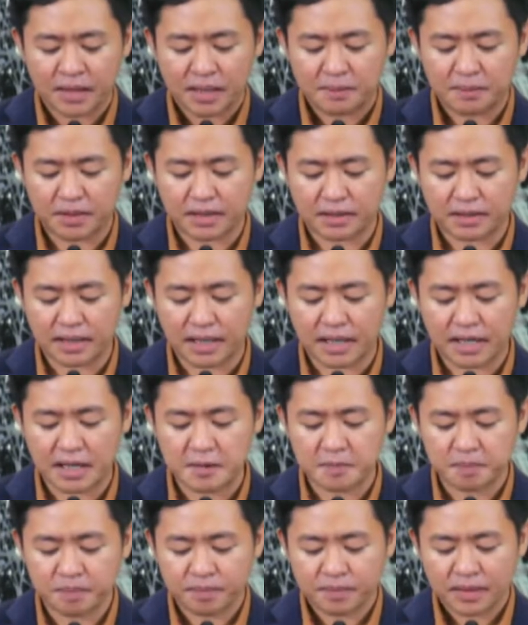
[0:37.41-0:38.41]
But
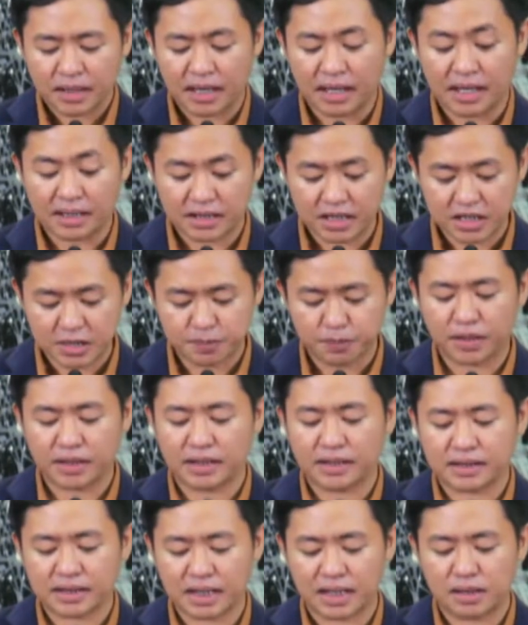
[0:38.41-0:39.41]
today, uh, at this point
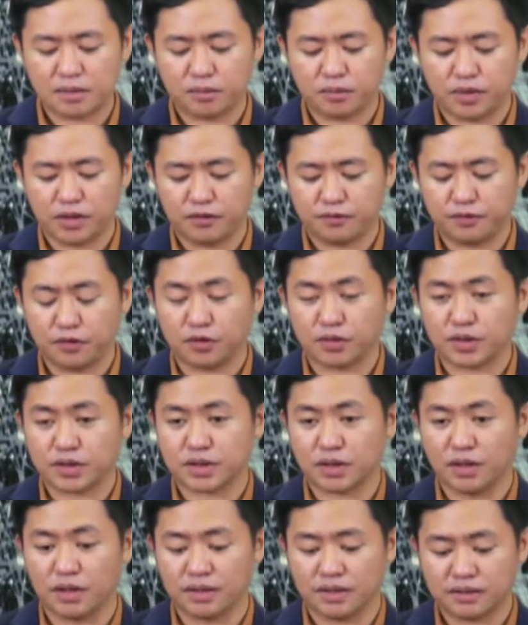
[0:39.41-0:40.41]
in time, we'll focus
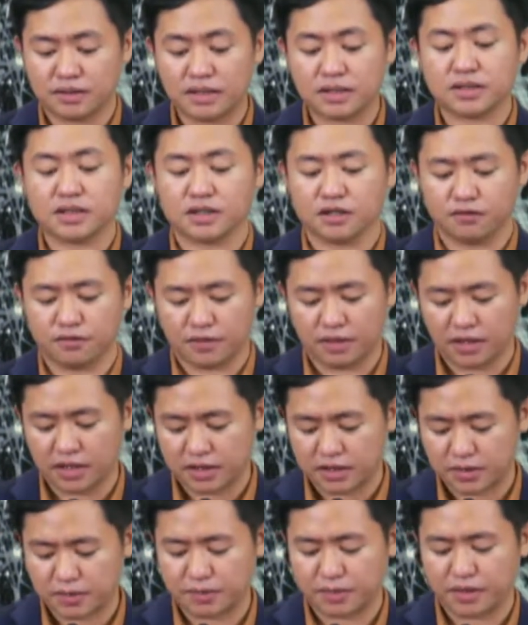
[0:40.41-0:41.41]
on the teaching of
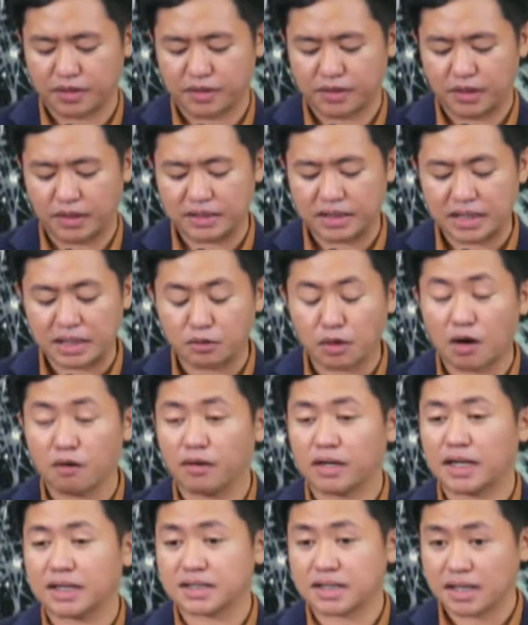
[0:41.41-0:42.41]
God's Word na hindi
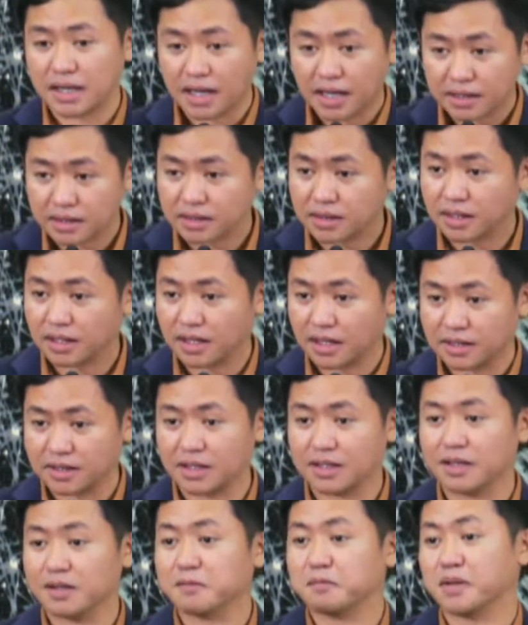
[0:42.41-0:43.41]
nawawala sa lahat ng
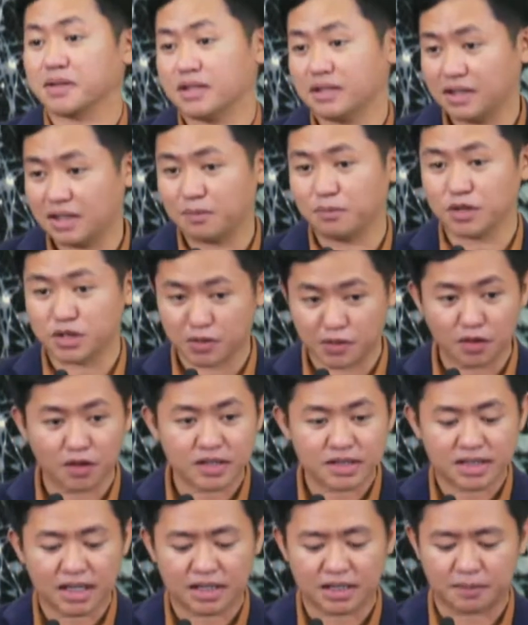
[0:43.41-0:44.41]
ating pagtitipon. So you all
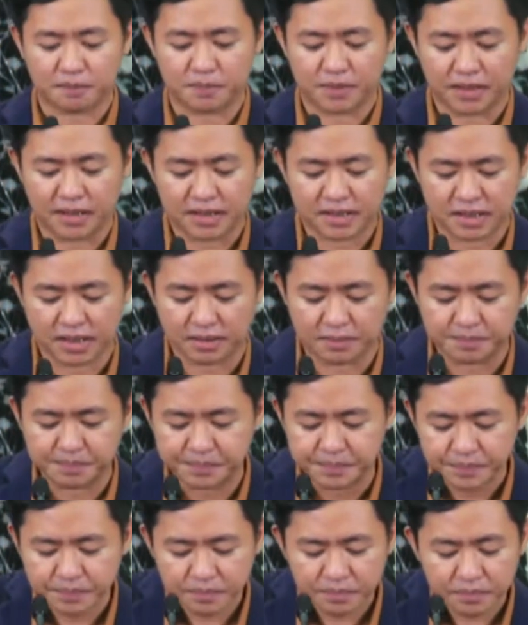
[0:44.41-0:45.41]
stand up, please, and
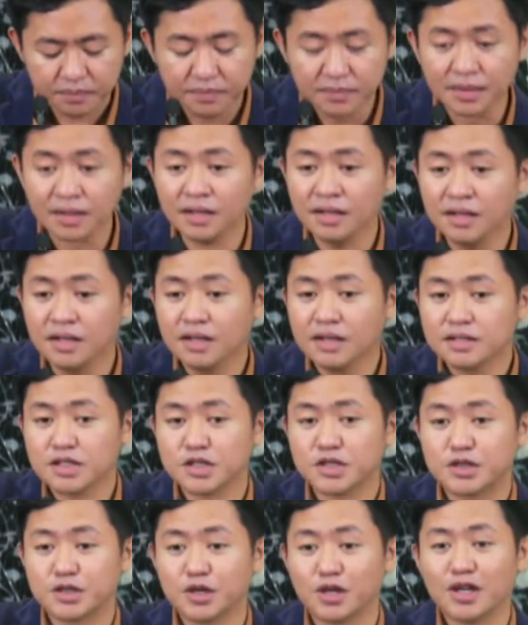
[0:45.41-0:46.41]

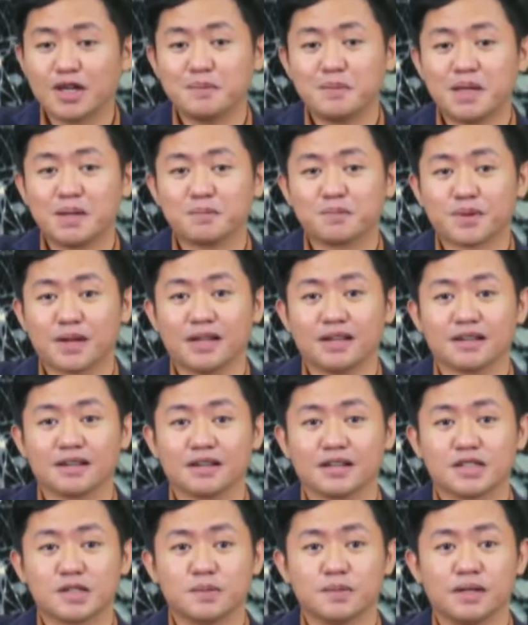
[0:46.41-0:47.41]
just join me in
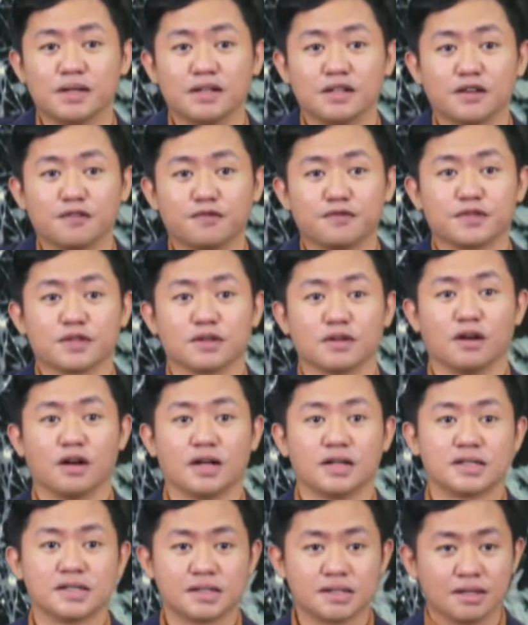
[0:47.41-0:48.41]
prayer as we lift our
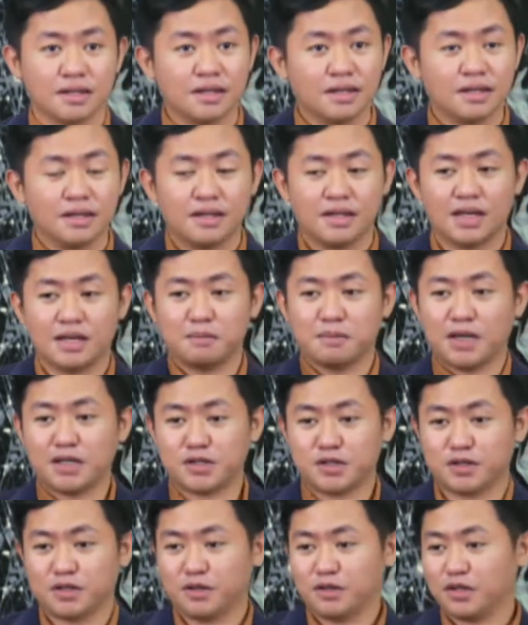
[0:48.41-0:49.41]
hearts and
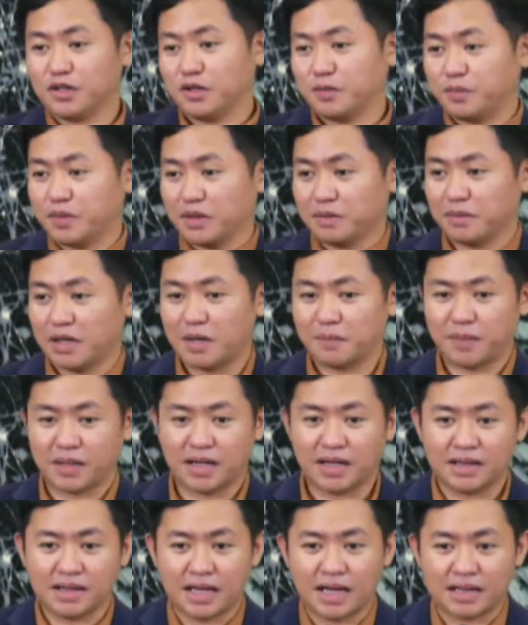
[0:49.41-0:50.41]
minds to the Lord upang
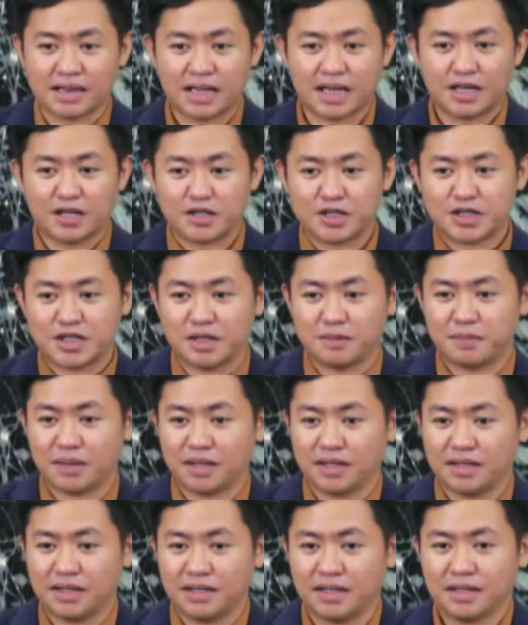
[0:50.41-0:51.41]
makapaghanda tayo sa
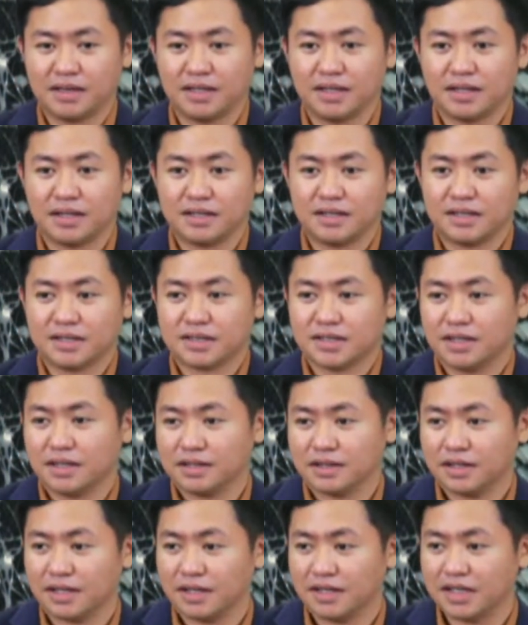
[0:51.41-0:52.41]
pakikinig ng Kanyang
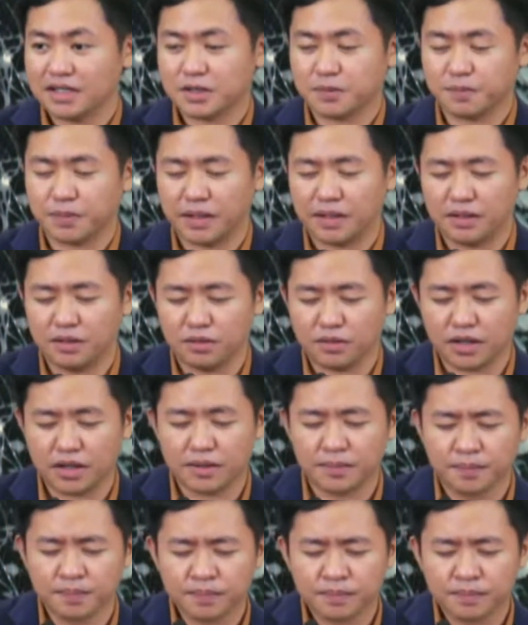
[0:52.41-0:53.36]
salita. Let's pray, Lord,